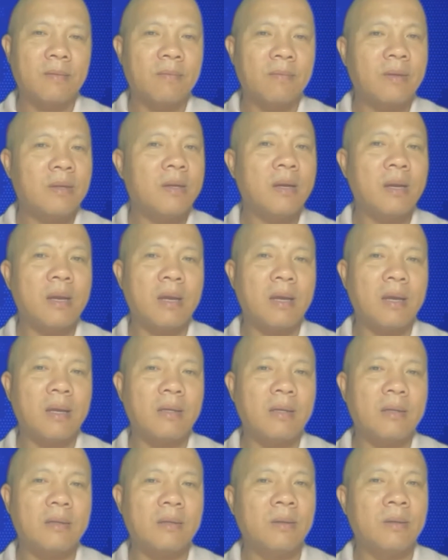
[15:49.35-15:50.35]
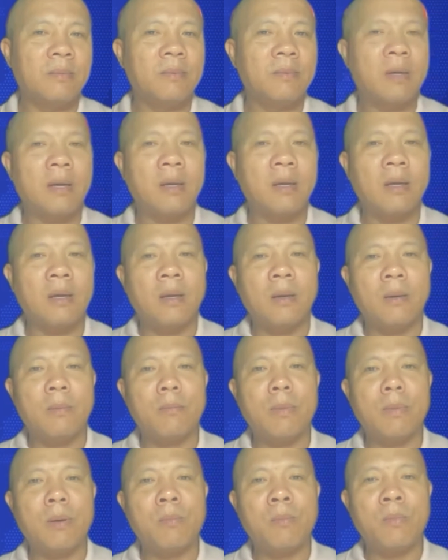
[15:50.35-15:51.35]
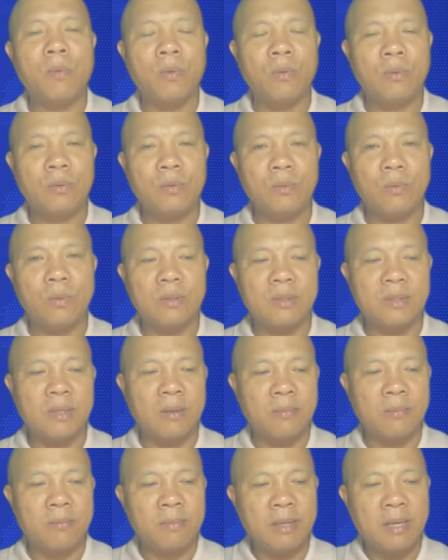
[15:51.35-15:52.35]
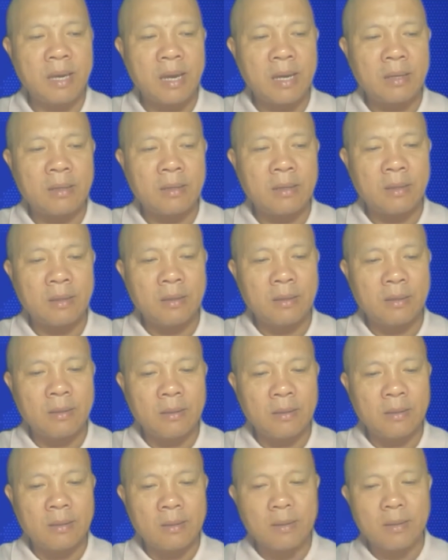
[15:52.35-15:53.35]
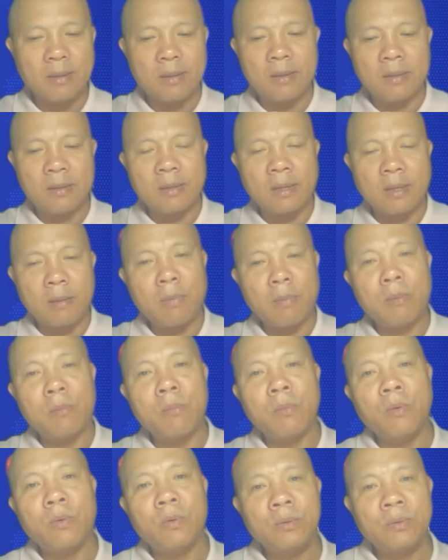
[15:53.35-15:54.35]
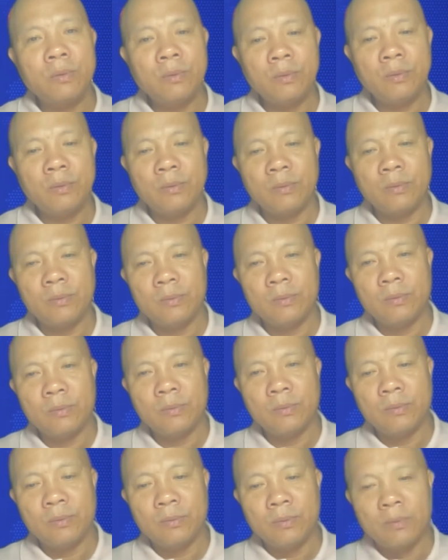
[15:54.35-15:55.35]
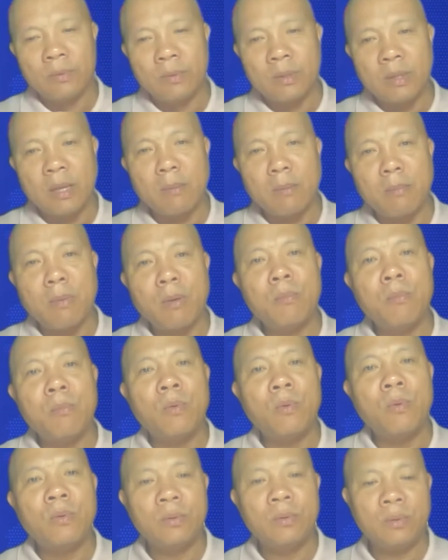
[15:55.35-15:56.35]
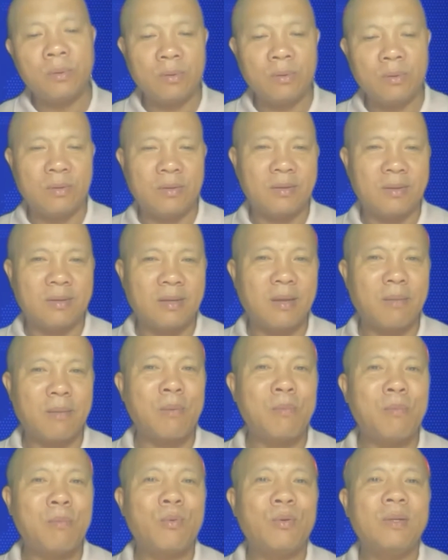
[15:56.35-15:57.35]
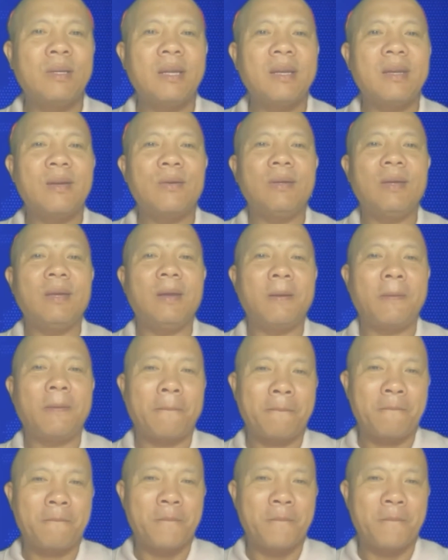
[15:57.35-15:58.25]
Viết nó ra. Đúng là mong muốn cuộc sống bình an. À, thầy mong muốn, thầy mong muốn, thầy mong muốn nhất điều gì?